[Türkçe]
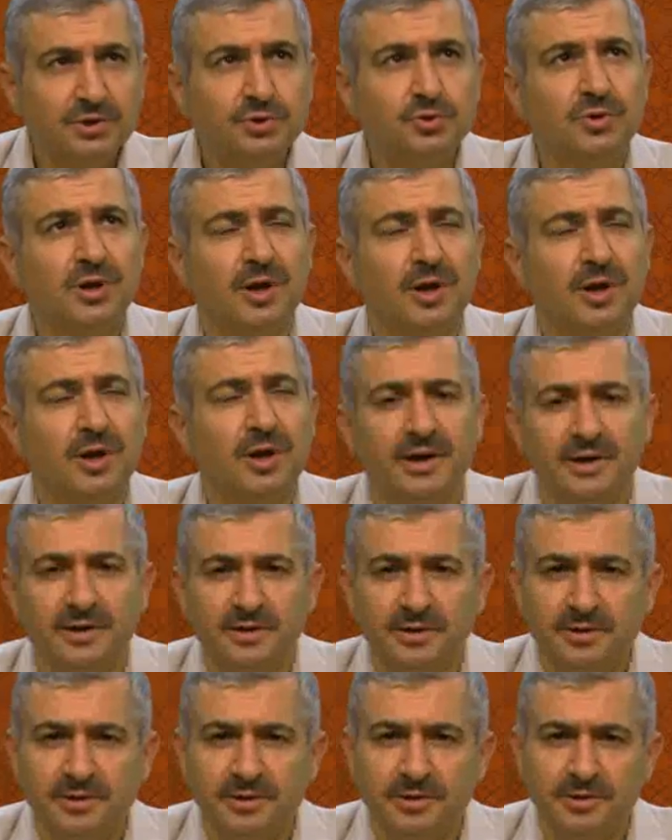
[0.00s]
şu
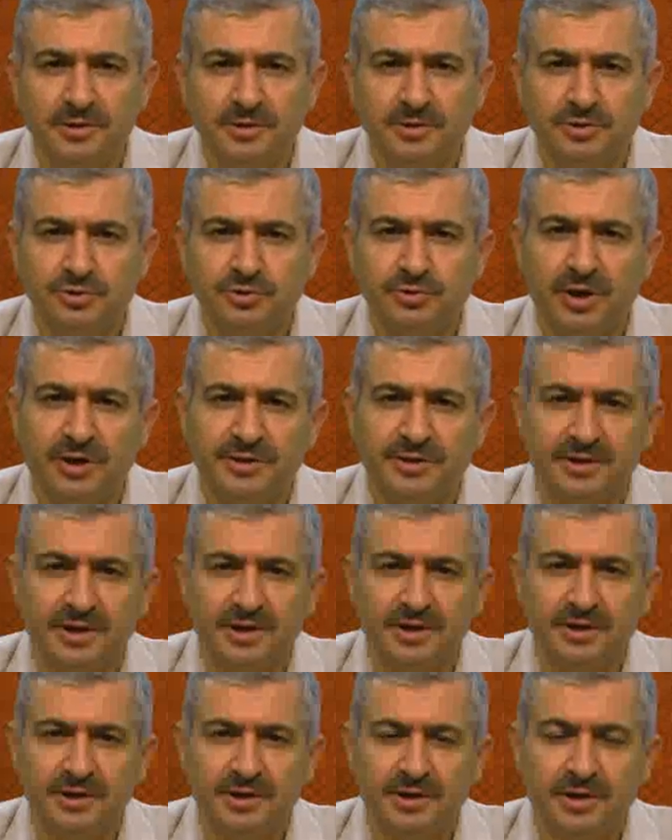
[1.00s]
lamba şu
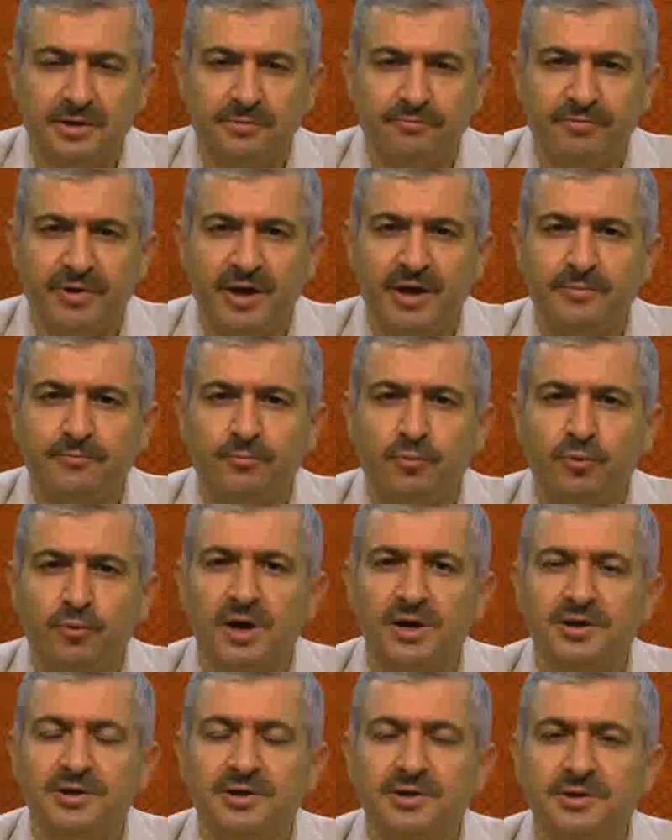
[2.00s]
anda ben
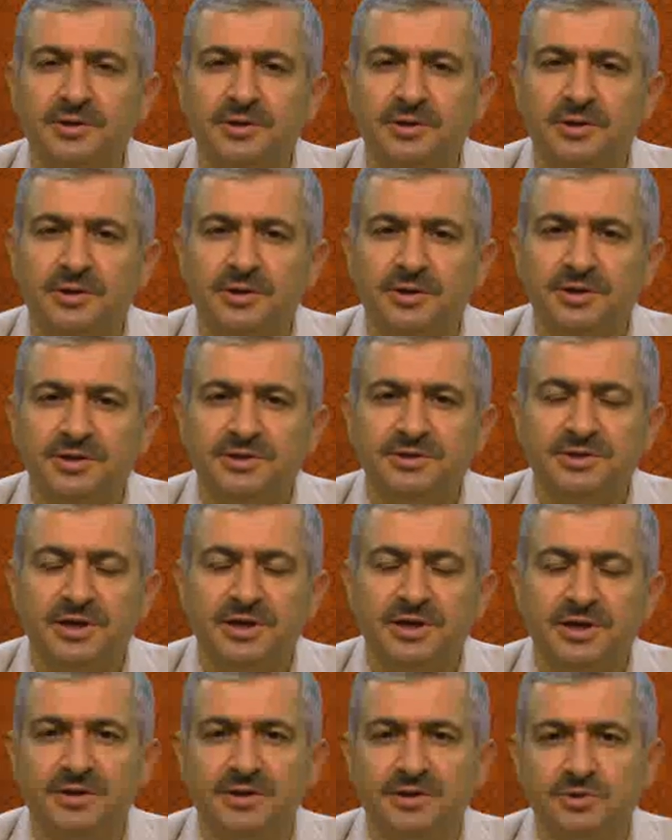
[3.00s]
burayı
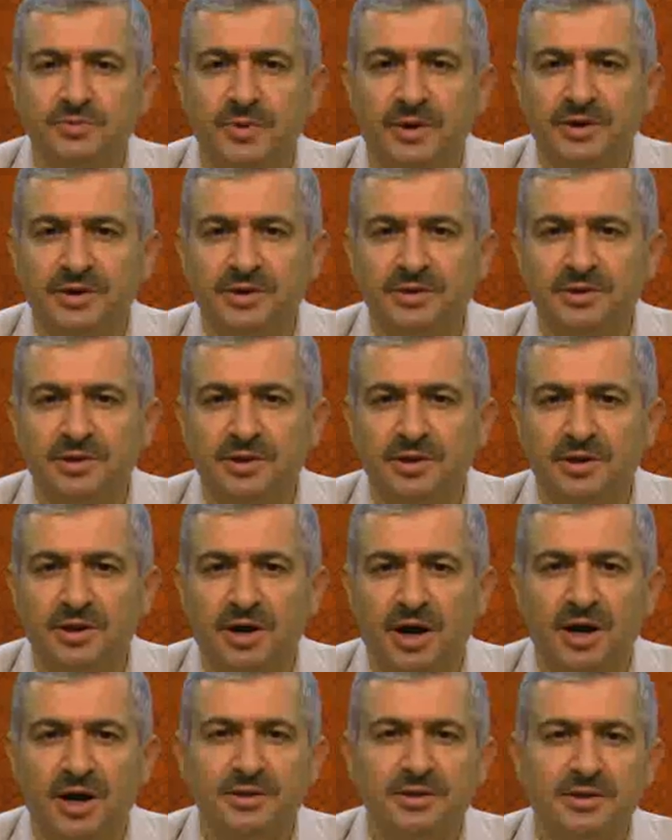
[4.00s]
istediğiniz vakit
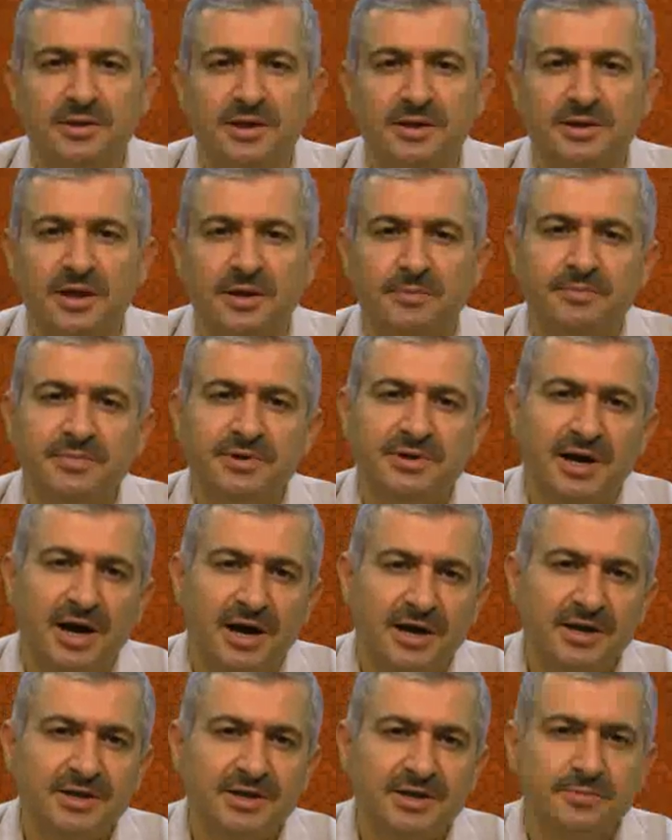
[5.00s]
aydınlatan
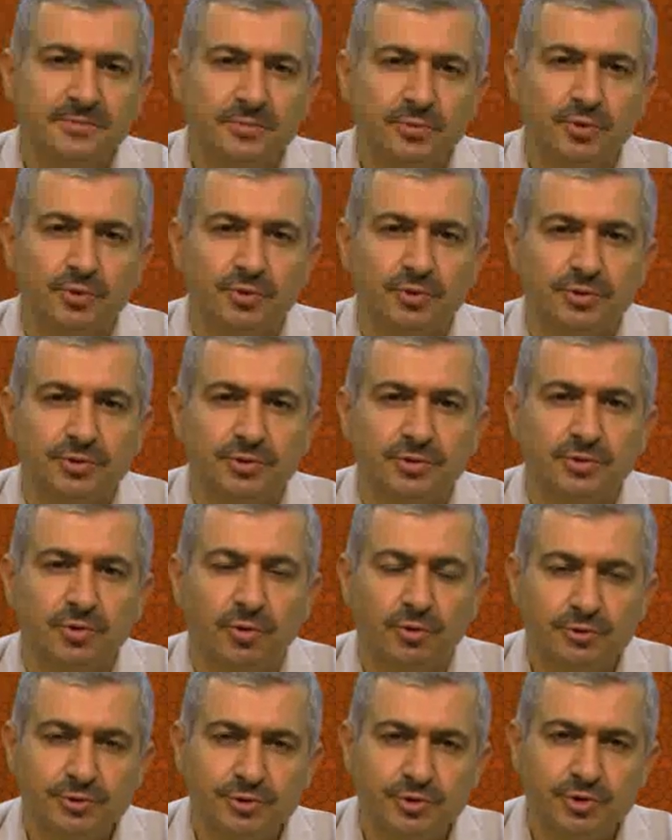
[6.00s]
bir aletim diyor.
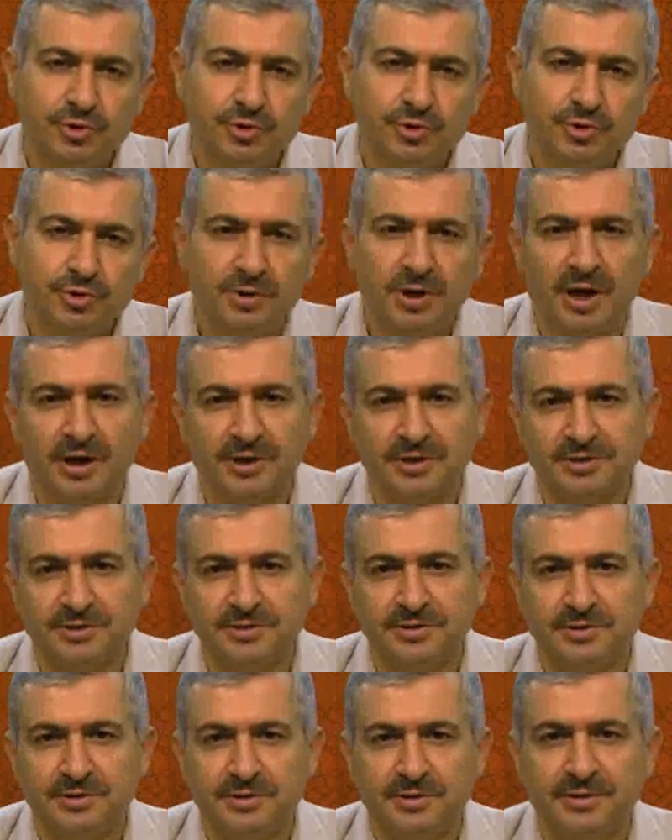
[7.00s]
Konuşuyor mu? Hayır.
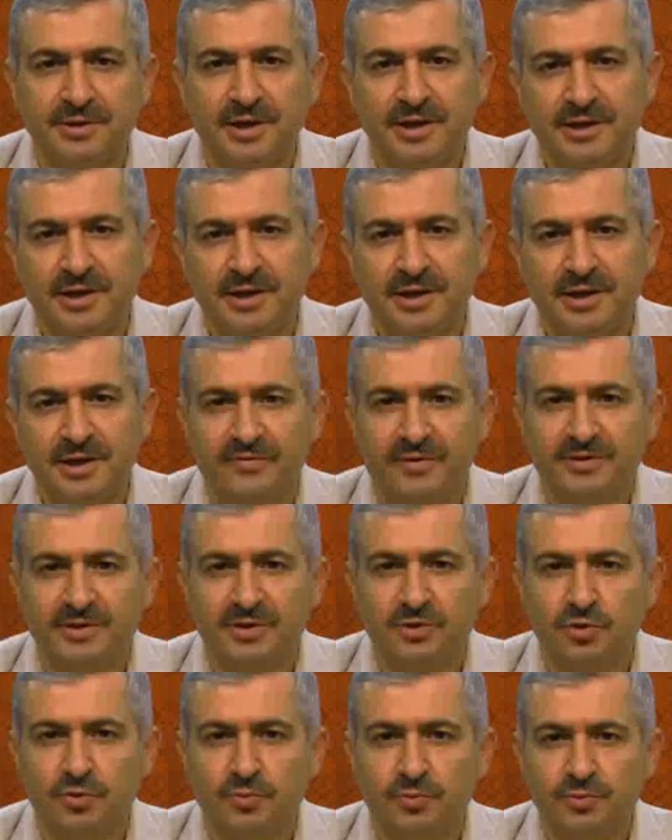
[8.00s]
Neyle
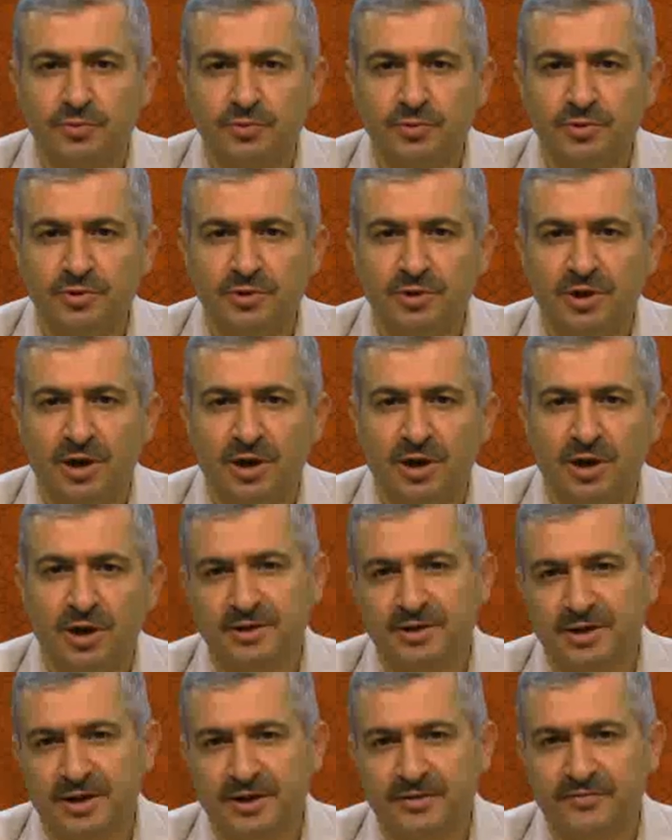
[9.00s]
ifade ediyor bunu?
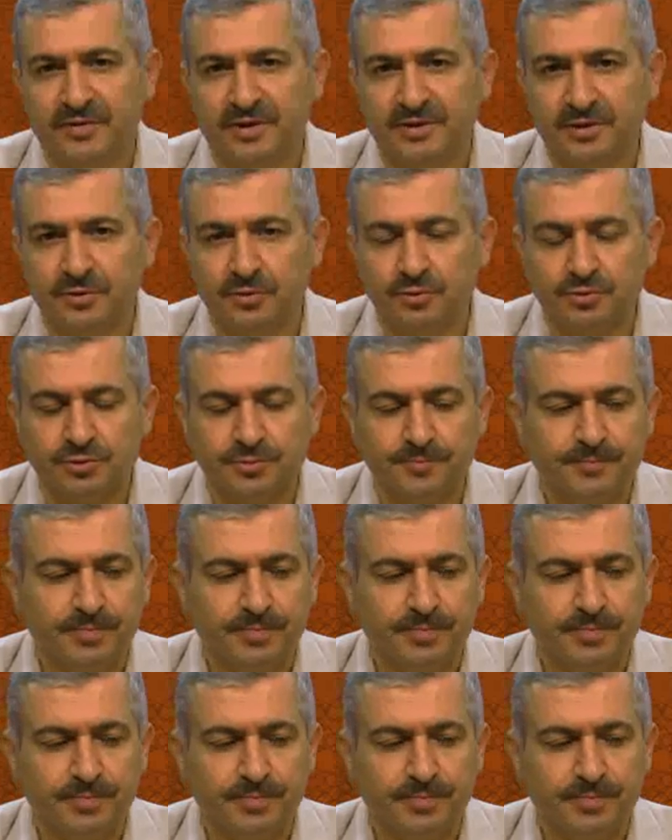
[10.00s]
Haliyle ifade ediyor.